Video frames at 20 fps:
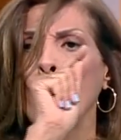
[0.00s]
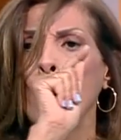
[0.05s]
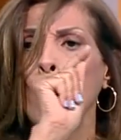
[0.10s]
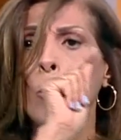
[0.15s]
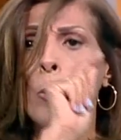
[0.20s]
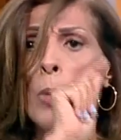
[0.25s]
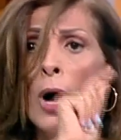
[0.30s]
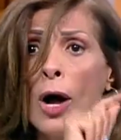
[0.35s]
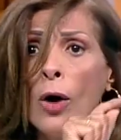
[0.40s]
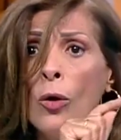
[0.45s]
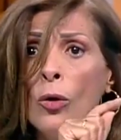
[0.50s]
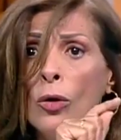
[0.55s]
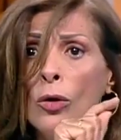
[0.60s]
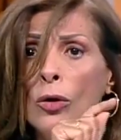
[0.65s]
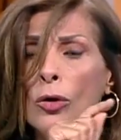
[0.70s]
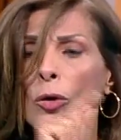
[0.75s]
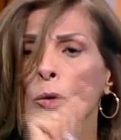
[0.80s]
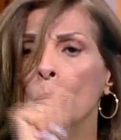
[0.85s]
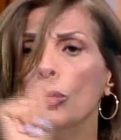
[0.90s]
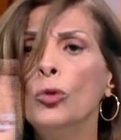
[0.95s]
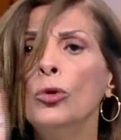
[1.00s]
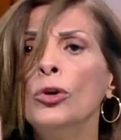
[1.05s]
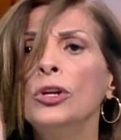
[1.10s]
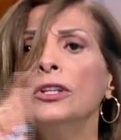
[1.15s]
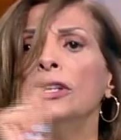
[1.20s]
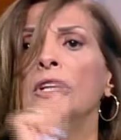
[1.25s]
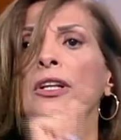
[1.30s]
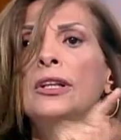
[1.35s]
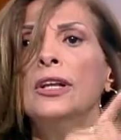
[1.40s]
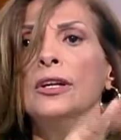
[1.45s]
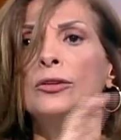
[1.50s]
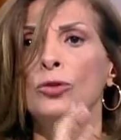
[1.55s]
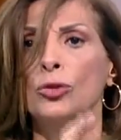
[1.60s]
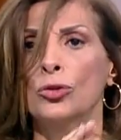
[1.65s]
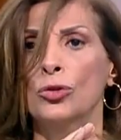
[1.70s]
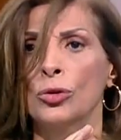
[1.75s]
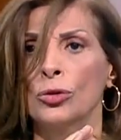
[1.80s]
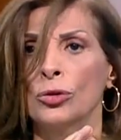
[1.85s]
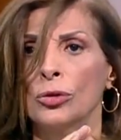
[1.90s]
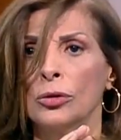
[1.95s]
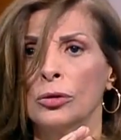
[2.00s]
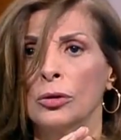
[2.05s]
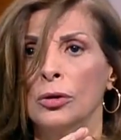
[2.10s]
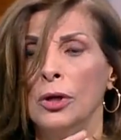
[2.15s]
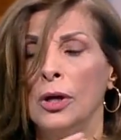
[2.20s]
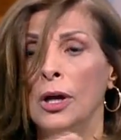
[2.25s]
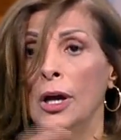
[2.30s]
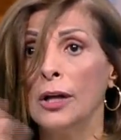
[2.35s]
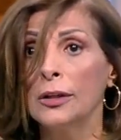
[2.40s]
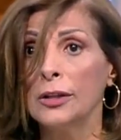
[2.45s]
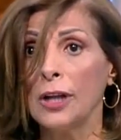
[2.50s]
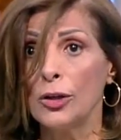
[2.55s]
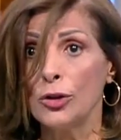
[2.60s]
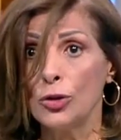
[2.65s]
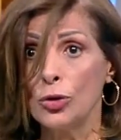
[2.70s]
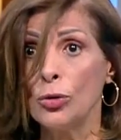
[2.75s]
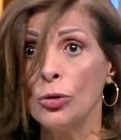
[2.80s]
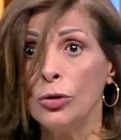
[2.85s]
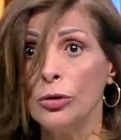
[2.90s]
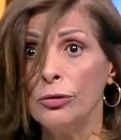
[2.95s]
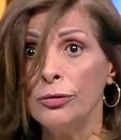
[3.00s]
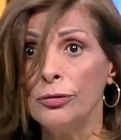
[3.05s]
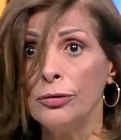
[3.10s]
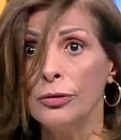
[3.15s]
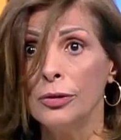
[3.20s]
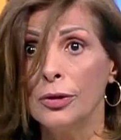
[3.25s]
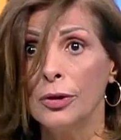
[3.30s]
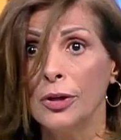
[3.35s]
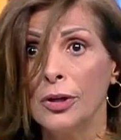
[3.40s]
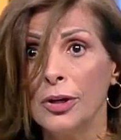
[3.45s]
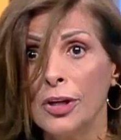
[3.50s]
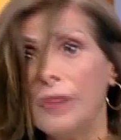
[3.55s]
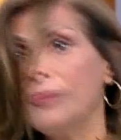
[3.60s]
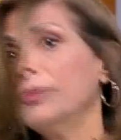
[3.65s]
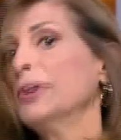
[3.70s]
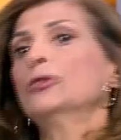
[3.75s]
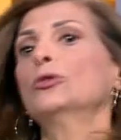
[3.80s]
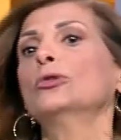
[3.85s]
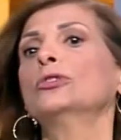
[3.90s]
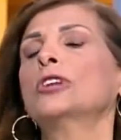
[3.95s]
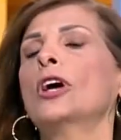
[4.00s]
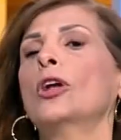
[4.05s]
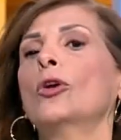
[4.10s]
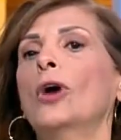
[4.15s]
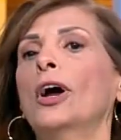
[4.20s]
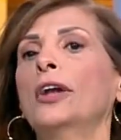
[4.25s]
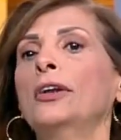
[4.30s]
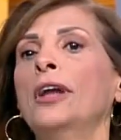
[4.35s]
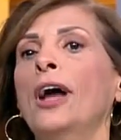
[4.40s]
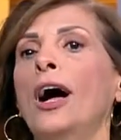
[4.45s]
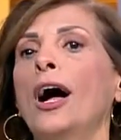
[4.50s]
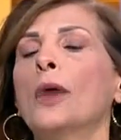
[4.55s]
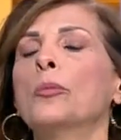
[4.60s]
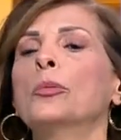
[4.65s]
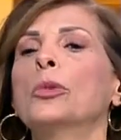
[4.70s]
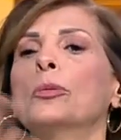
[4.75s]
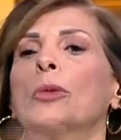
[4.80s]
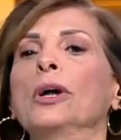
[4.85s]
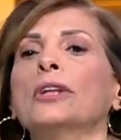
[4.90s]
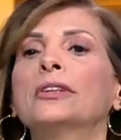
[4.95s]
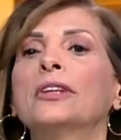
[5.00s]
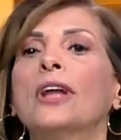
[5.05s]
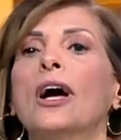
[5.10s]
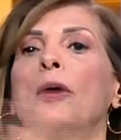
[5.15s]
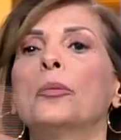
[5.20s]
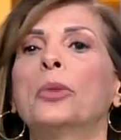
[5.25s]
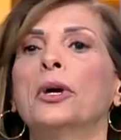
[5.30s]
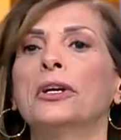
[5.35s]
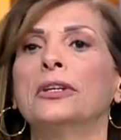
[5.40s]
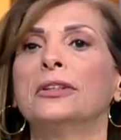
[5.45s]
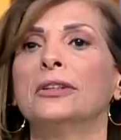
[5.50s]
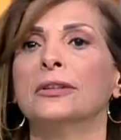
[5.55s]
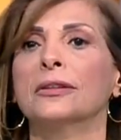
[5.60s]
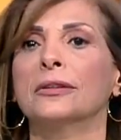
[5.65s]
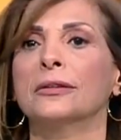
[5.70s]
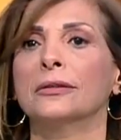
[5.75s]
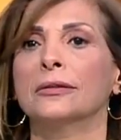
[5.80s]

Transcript: ومعه مونه ثلاث اشهر تيشوف كيف بتوصلوا هالنعم بمنطقه بعيده